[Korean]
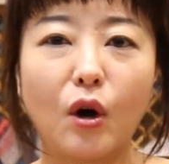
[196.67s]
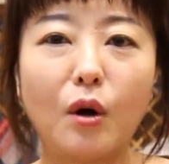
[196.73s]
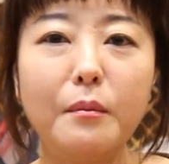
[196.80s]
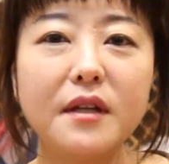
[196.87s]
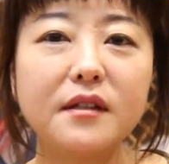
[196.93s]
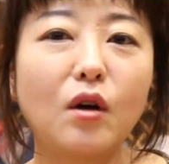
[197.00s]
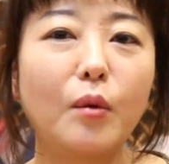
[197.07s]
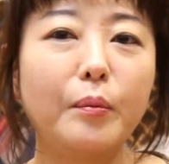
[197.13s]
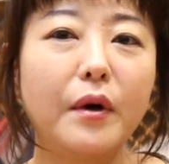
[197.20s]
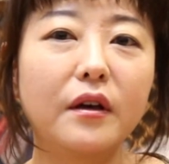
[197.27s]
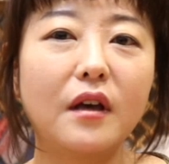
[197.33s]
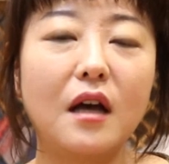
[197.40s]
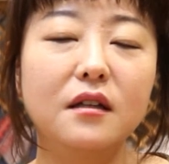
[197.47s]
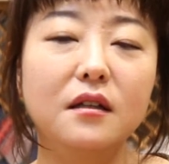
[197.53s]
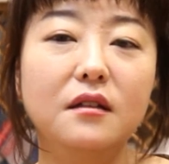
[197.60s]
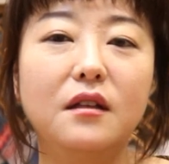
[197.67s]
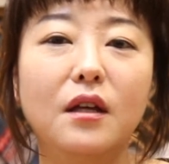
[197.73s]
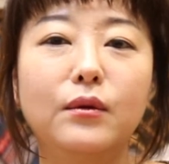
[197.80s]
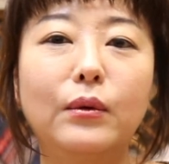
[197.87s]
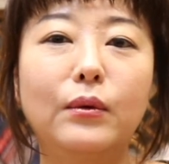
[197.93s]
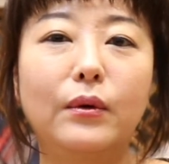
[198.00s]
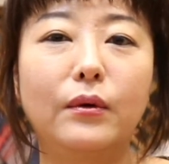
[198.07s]
저것만 작업한 게
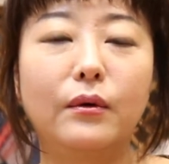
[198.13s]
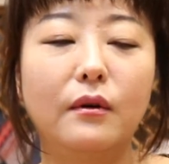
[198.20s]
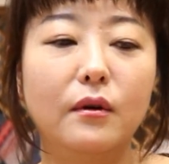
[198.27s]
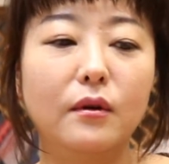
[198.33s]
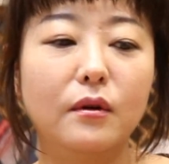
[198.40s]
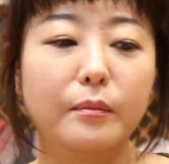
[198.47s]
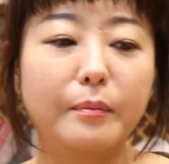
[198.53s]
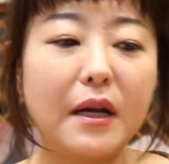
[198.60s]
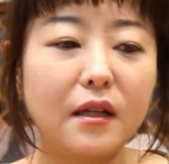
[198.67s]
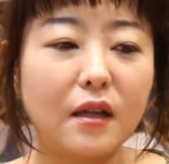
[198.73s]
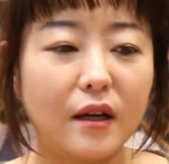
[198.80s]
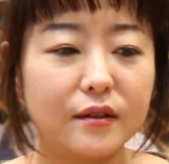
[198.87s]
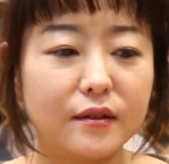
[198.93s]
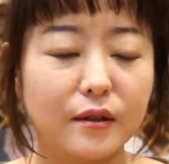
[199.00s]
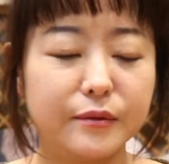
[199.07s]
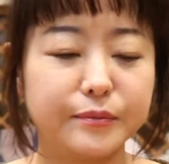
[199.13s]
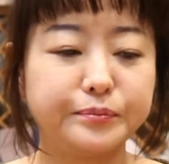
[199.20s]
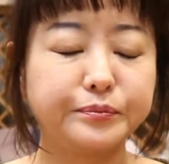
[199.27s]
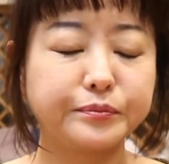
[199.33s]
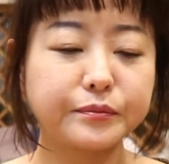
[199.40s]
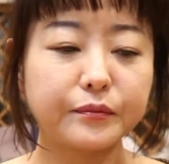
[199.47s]
아닌데도 어, 빨리 나왔어요.